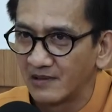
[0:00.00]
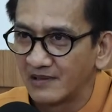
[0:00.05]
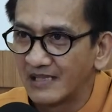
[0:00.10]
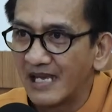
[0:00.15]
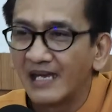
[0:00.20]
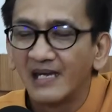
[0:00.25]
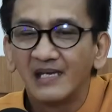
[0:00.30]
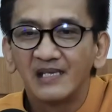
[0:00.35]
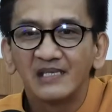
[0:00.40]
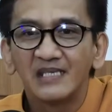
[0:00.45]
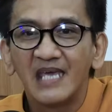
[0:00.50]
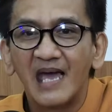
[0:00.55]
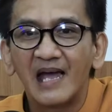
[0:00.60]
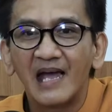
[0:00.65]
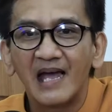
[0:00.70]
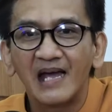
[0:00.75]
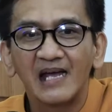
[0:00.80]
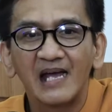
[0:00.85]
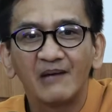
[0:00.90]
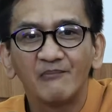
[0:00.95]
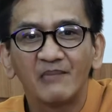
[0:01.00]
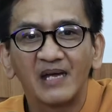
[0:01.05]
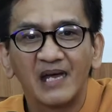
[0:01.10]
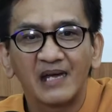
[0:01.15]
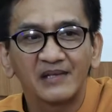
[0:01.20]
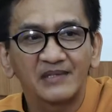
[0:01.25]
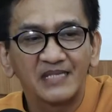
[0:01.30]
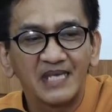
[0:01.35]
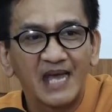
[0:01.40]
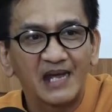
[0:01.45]
Nah, tiang
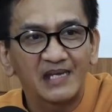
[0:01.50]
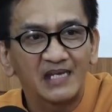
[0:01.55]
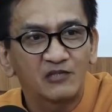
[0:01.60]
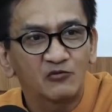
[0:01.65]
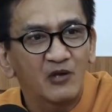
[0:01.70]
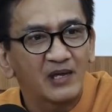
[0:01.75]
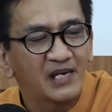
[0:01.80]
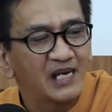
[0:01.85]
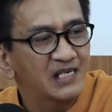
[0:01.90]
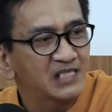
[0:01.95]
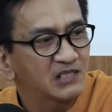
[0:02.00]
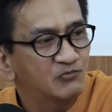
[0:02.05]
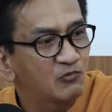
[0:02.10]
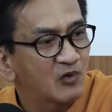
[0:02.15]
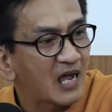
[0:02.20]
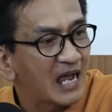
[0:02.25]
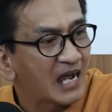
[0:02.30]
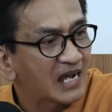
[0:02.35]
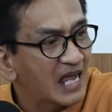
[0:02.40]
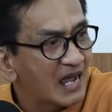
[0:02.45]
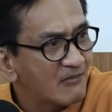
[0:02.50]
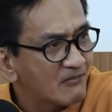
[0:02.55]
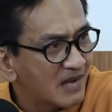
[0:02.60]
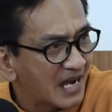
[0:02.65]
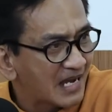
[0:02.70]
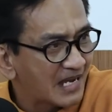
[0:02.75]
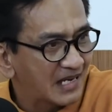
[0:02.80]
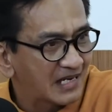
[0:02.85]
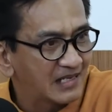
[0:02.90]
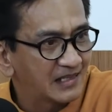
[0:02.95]
agama, tiang itu adalah sebuah
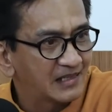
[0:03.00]
agama.